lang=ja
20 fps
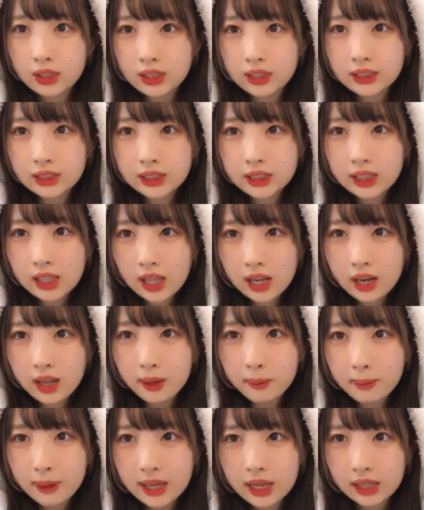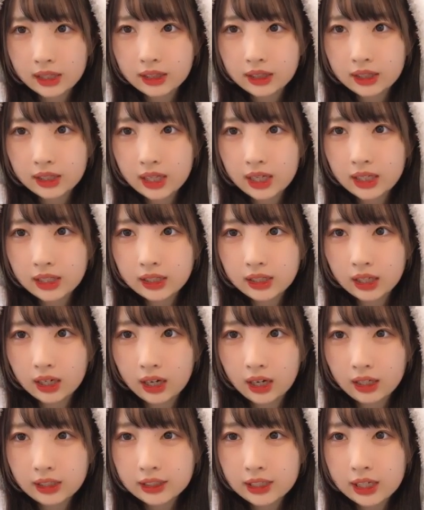七並べやっていた
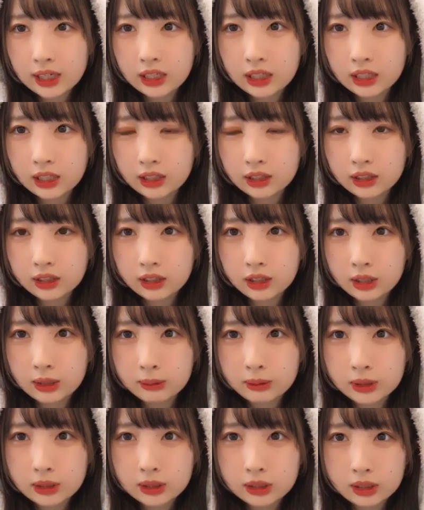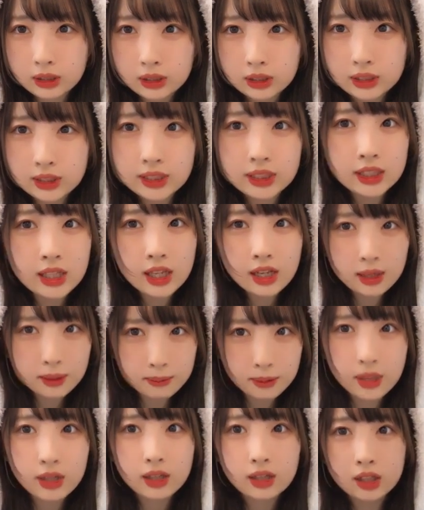ら朝になっていました七
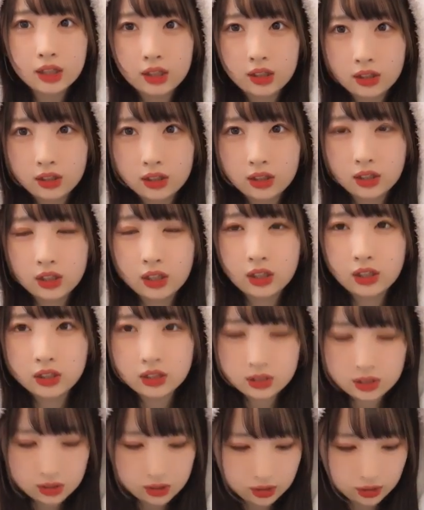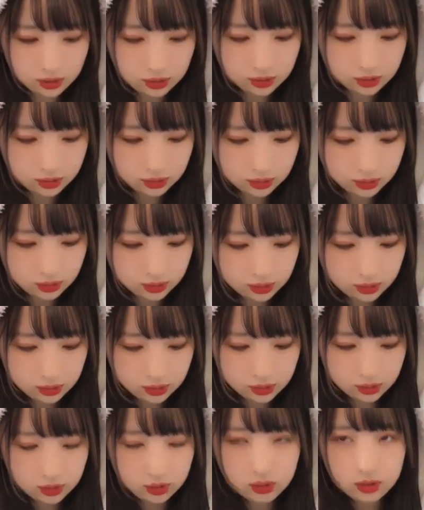並べって何ですか
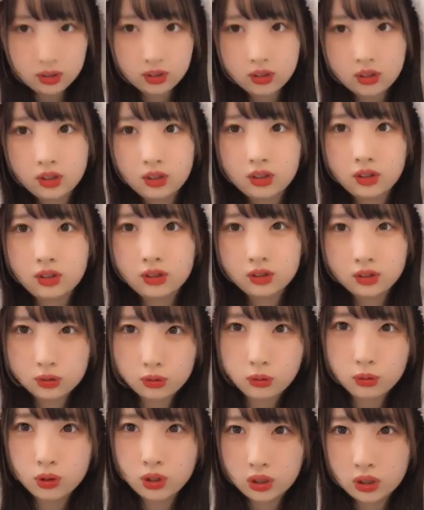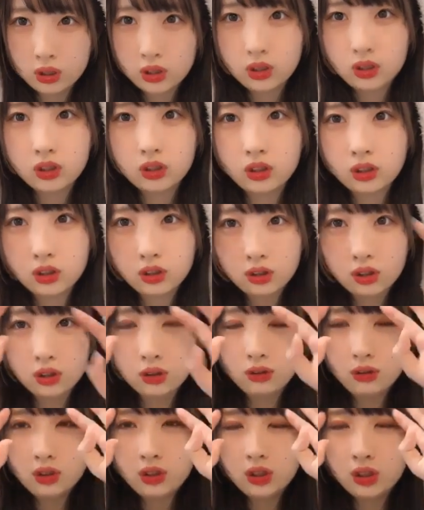すごい
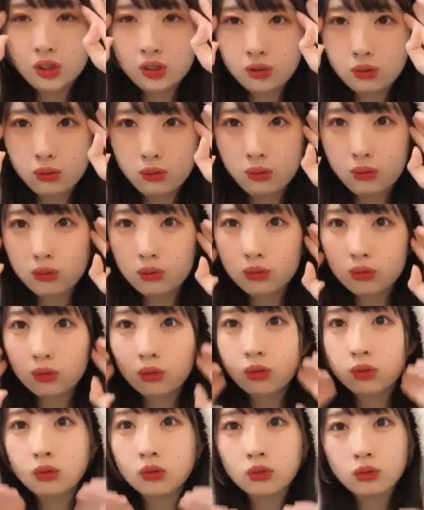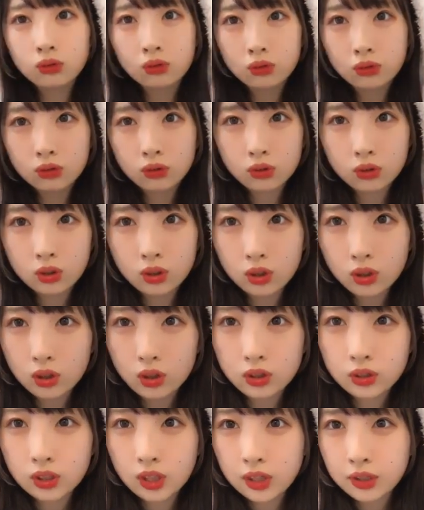楽しそう
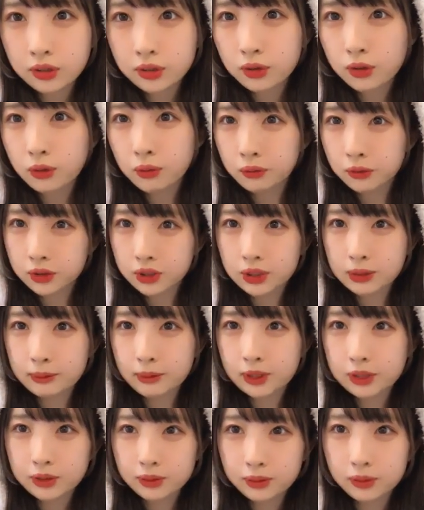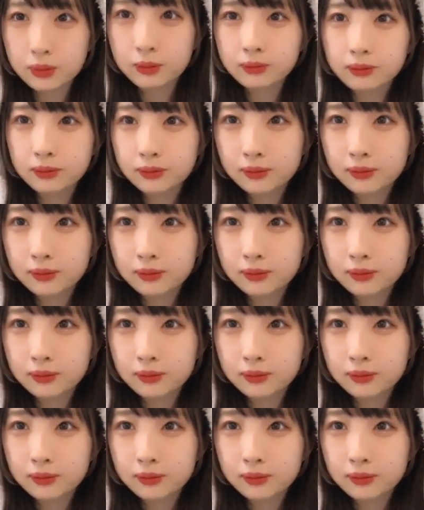大富豪もしましょう